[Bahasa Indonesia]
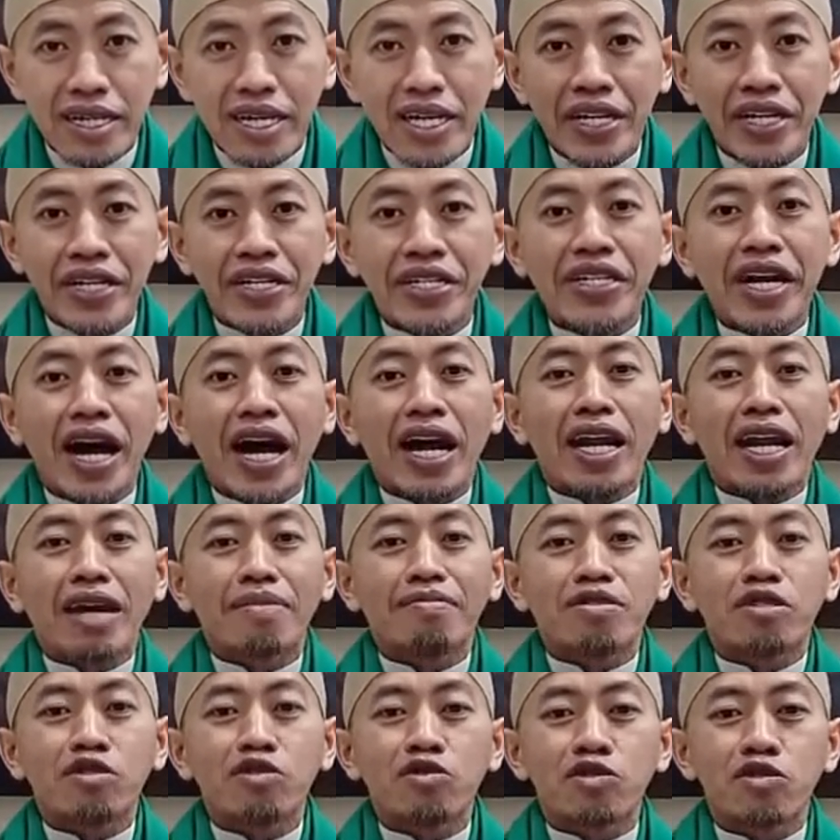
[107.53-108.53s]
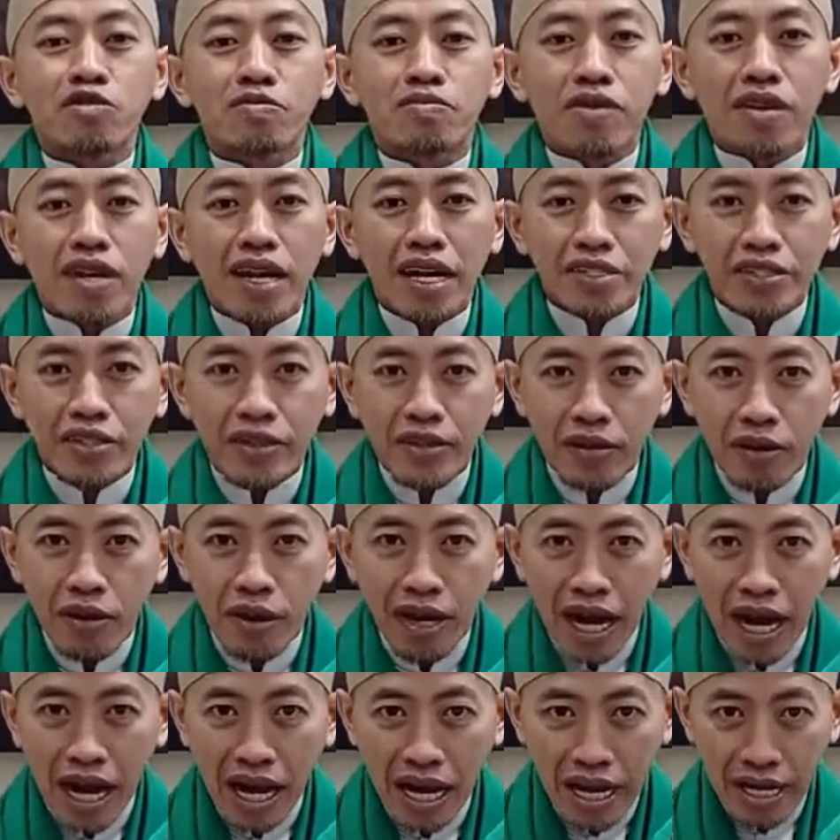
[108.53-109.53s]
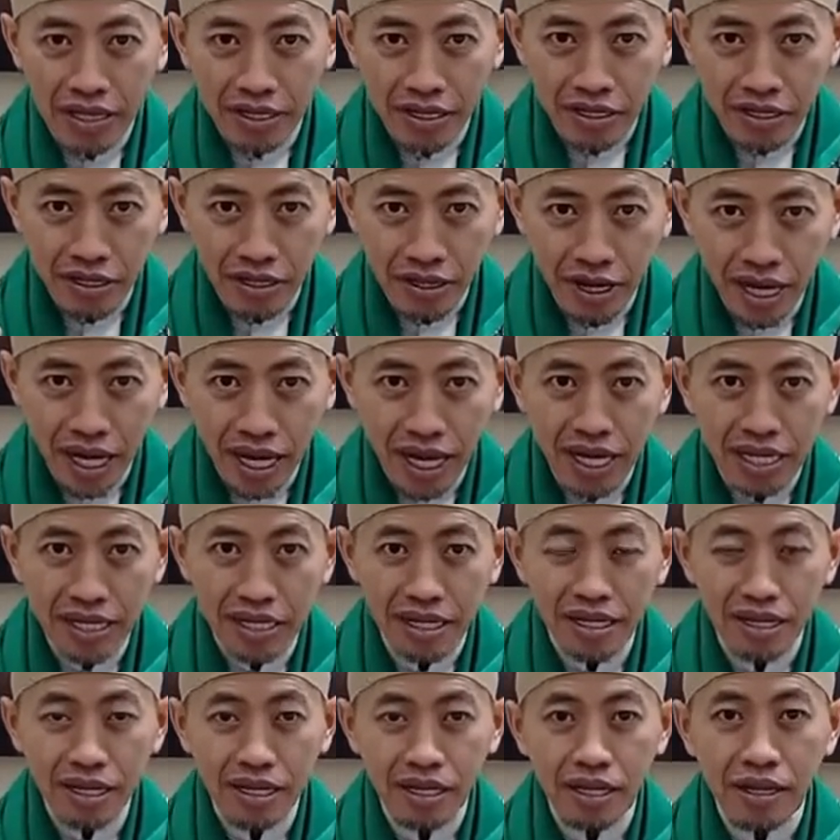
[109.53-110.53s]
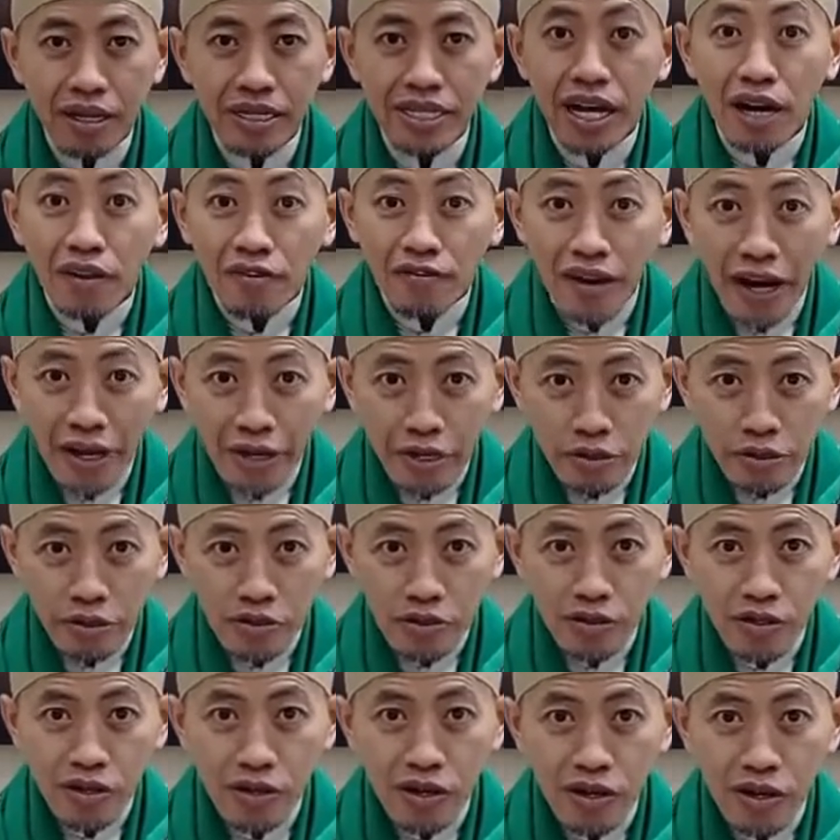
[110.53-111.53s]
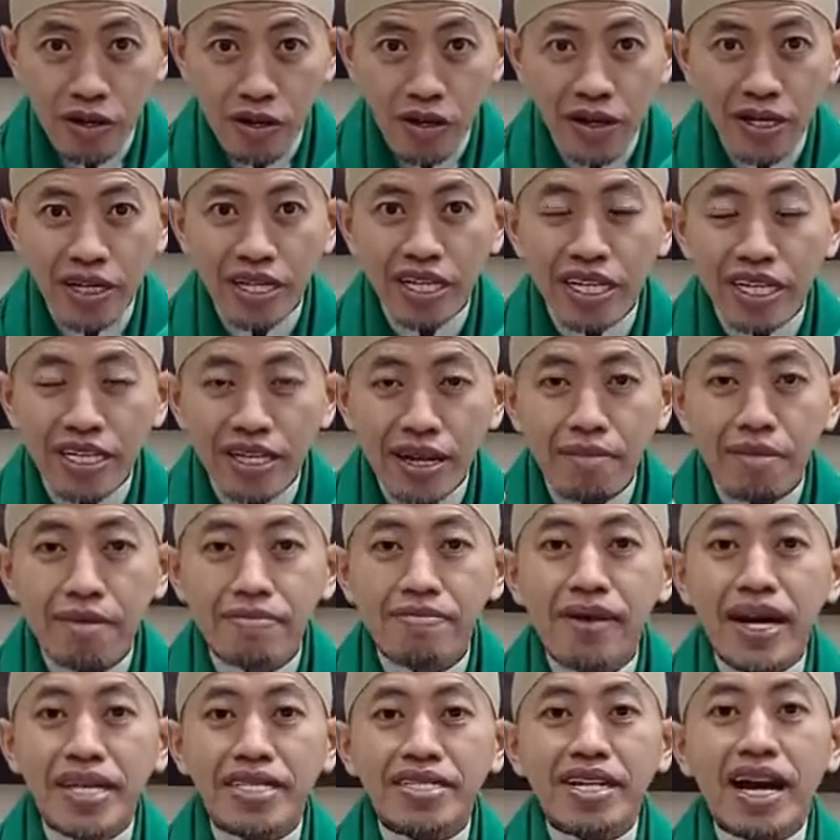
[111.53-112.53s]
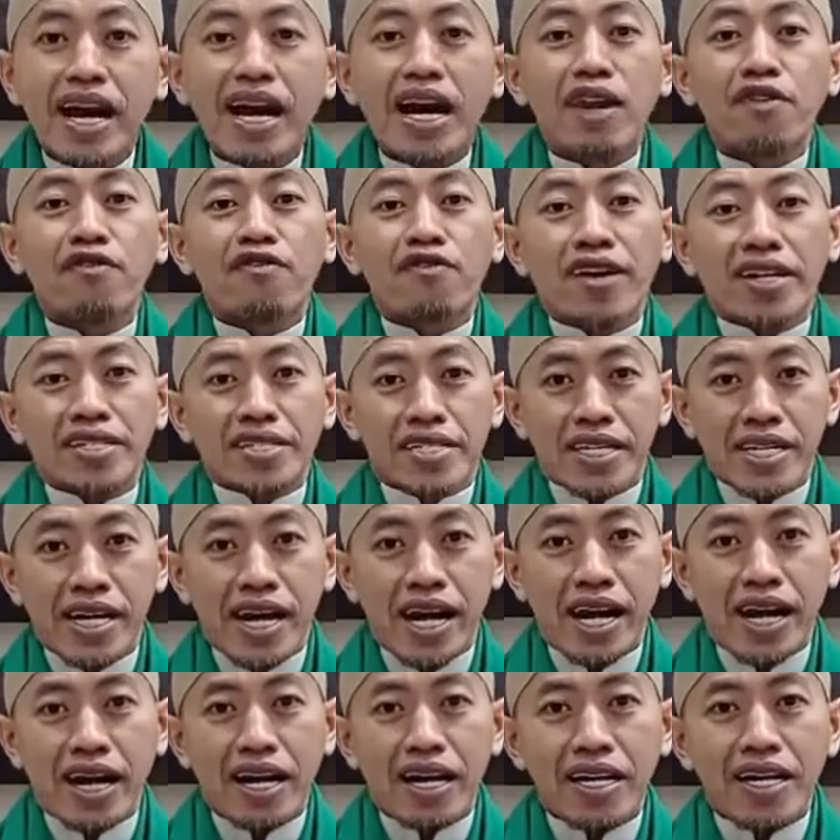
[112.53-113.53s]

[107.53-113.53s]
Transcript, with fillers: dalam 17 rakaat sholat yang fardu kita membaca Al-Fatihah.